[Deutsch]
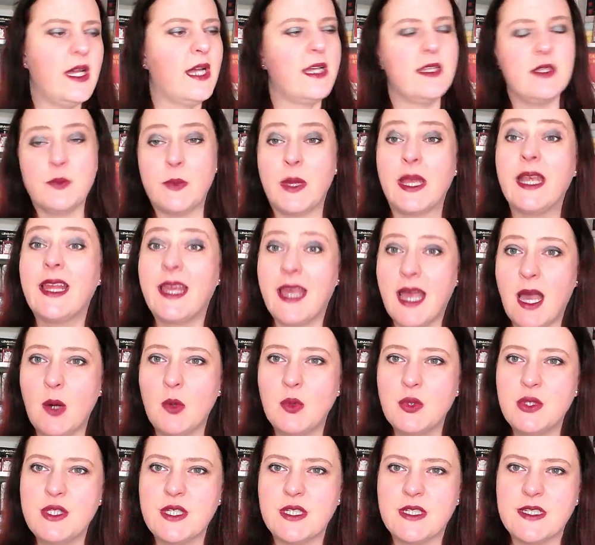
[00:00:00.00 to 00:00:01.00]
Also mein
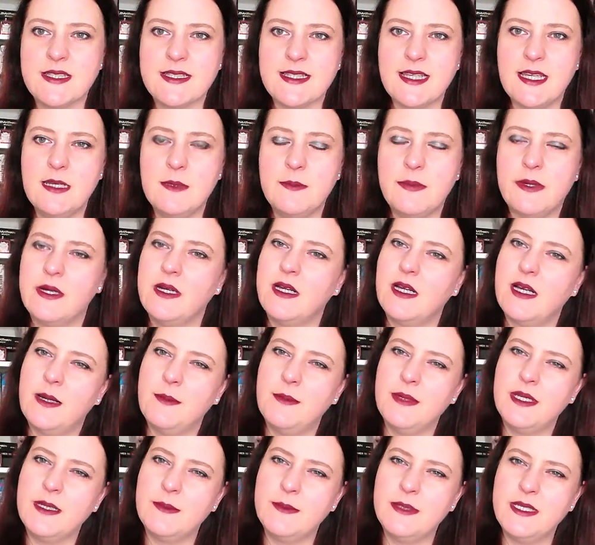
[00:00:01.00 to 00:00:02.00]
Counter selber kann
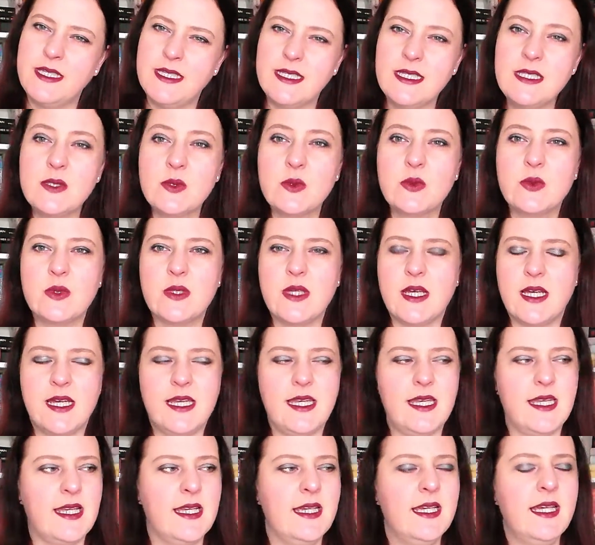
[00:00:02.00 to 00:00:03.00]
man damit nicht so gut
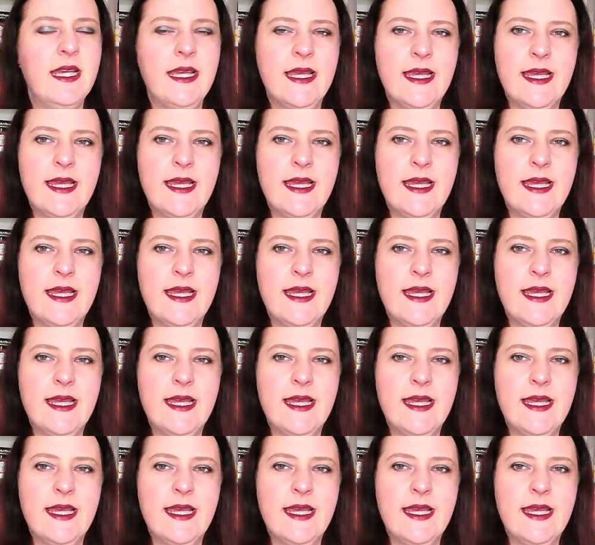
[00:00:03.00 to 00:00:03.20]
reinigen.